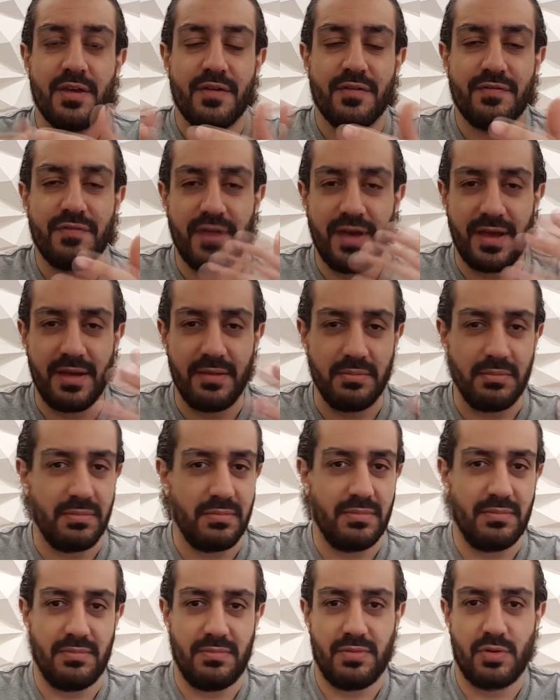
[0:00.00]

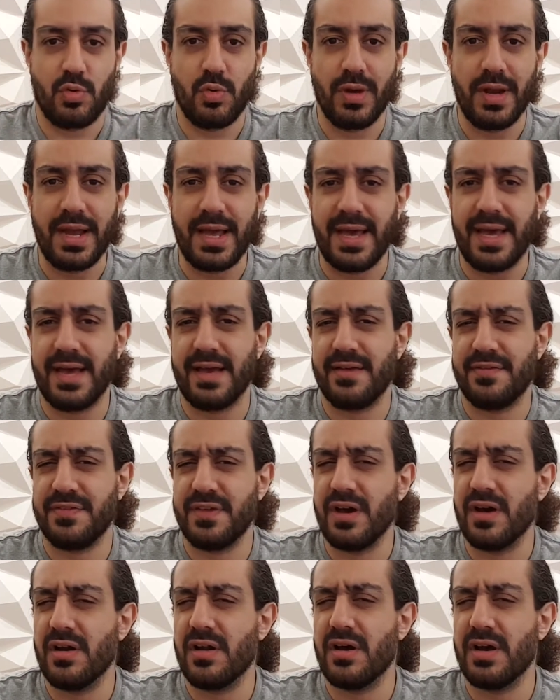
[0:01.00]
فكل حاجه
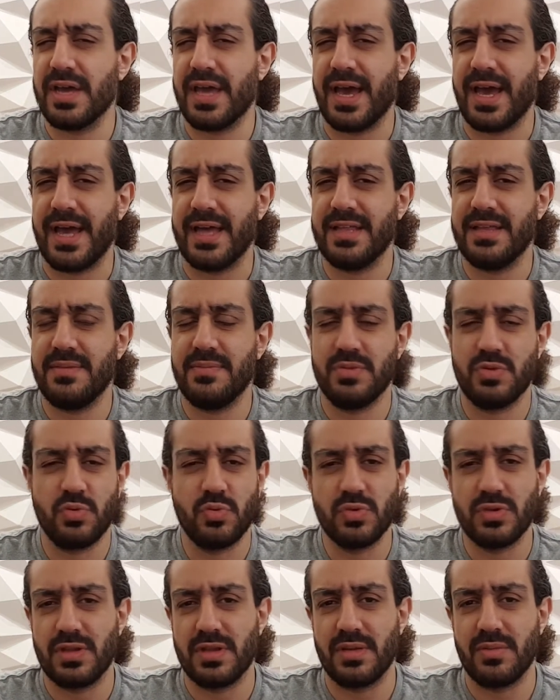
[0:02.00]
فيها راي عادي
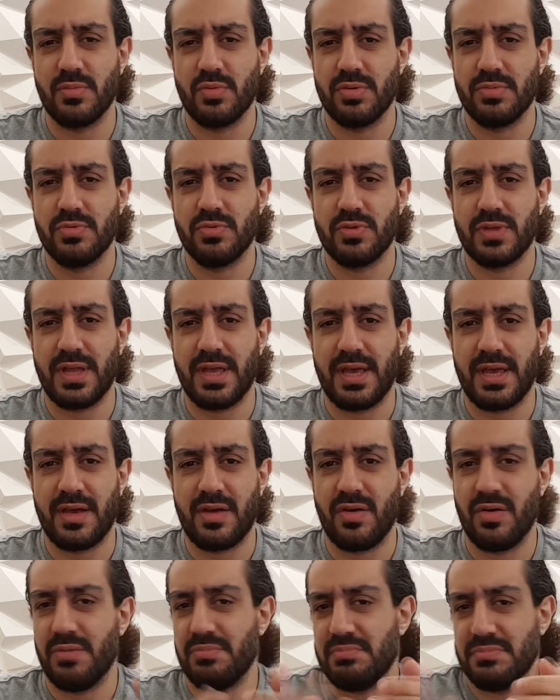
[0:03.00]
بدون تنمر بدون اي
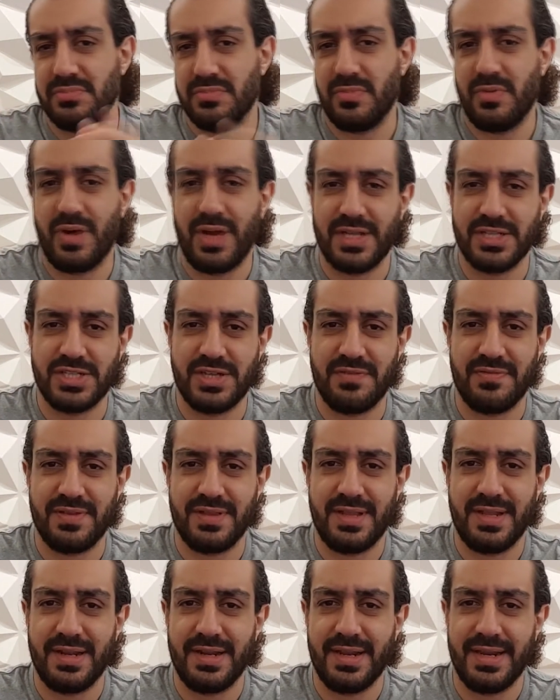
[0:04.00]
حاجه واحد شايف
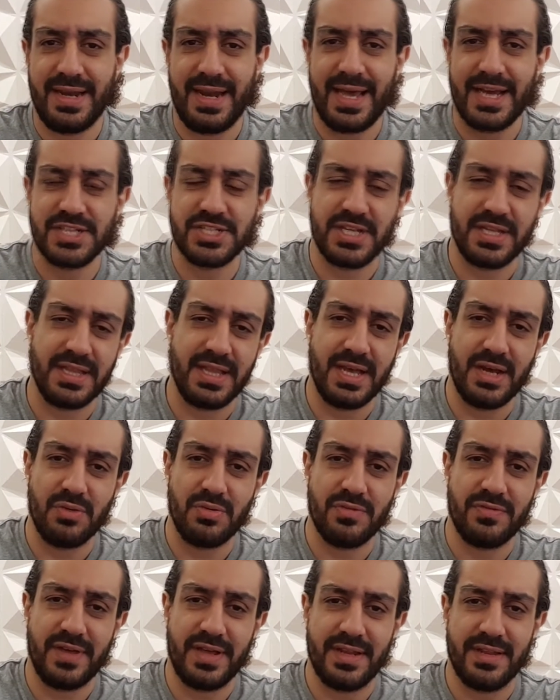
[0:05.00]
ان الاكشن ده او
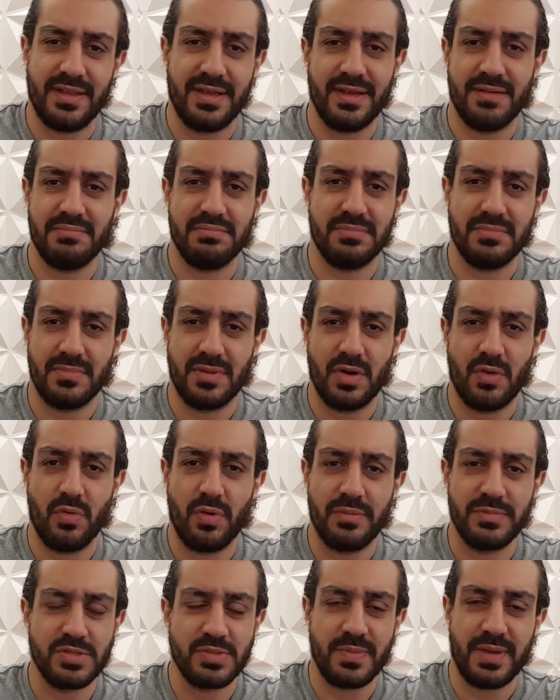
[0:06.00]
الفعل ده
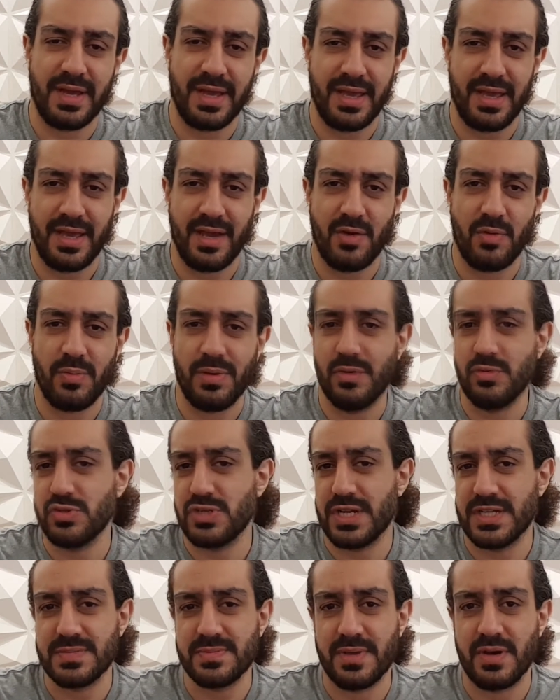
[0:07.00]
هو مش معاه او
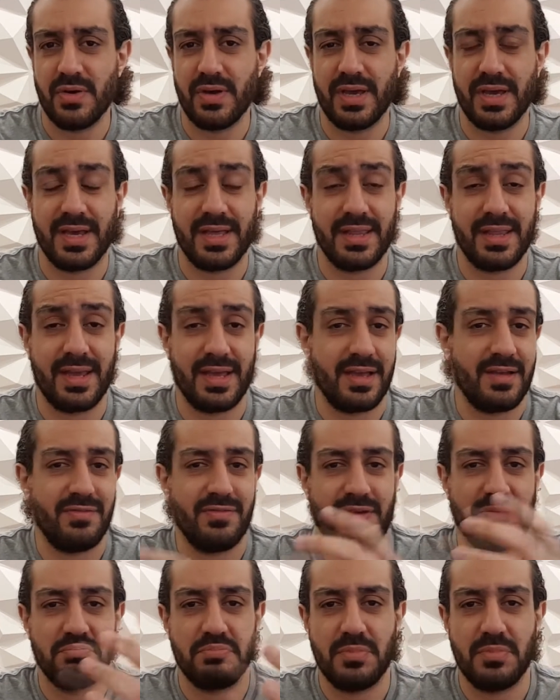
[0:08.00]
ملوش لازمه او ايا كان حاجه فعلا